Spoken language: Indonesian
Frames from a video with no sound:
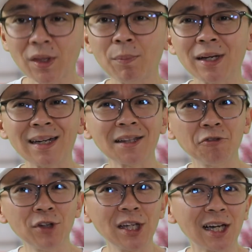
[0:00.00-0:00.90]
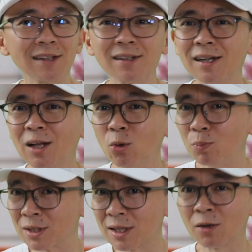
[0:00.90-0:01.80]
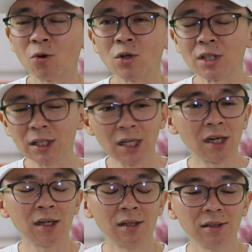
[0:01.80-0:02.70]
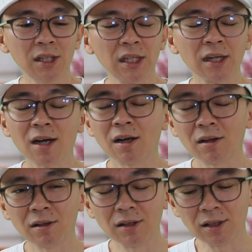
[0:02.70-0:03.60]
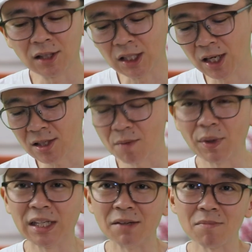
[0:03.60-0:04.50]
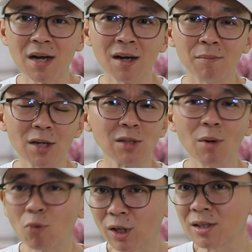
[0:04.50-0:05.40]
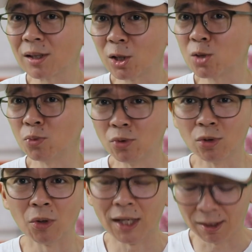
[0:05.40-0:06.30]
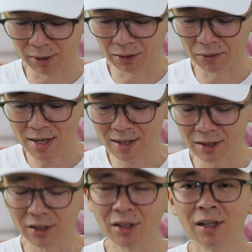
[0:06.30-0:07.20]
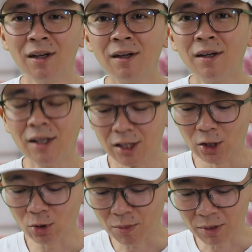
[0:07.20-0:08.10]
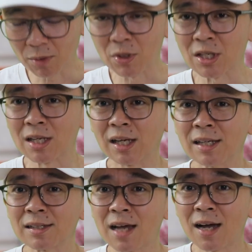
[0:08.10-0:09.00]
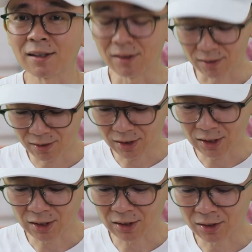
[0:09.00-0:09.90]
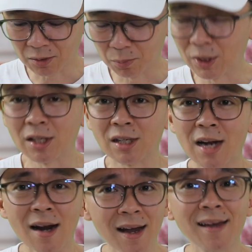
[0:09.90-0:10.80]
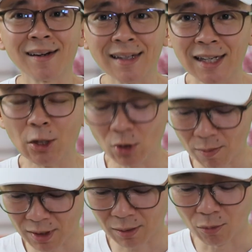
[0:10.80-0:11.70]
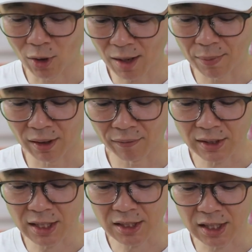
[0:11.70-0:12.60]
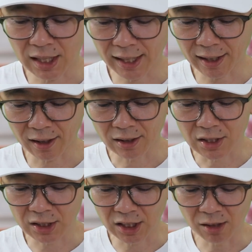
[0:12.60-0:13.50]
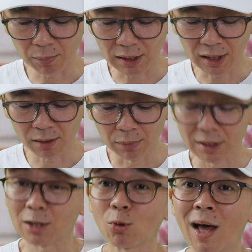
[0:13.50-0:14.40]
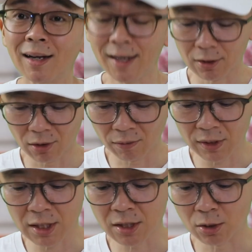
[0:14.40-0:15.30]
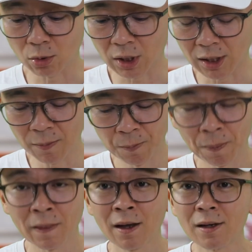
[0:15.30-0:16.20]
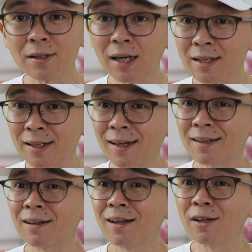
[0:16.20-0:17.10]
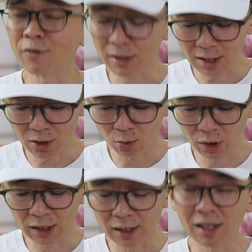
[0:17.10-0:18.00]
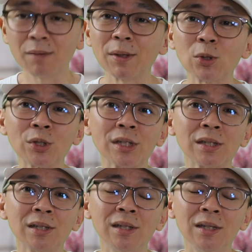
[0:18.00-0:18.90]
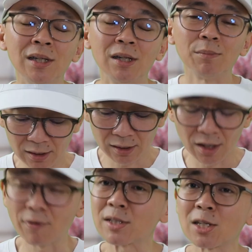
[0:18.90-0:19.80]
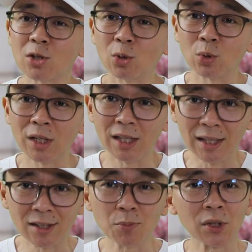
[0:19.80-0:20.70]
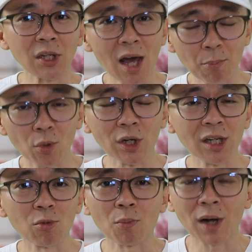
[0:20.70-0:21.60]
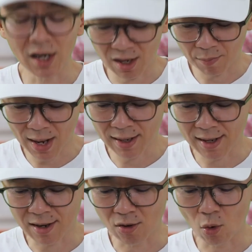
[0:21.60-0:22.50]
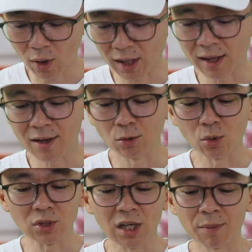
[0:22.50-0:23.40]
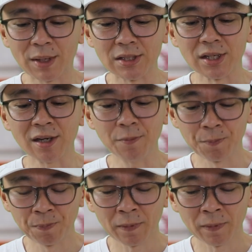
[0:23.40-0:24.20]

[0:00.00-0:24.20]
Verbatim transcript: Tapi relatively nggak terlalu besar kok, sekitar 3, 3 eh, sampai 5, maksimum mungkin sekitar 10 dolar gitu ya. Jadi itu teman-teman bisa dengan sangat eh, dana yang rendah itu dapat mulai berinvestasi. Klik di sini, pilih beli satu kali atau investasi rutin. Saran saya adalah investasi rutin karena metode eh, investasi rutin ini seperti nabung ini merupakan yang paling oke okay ya untuk jangka panjang.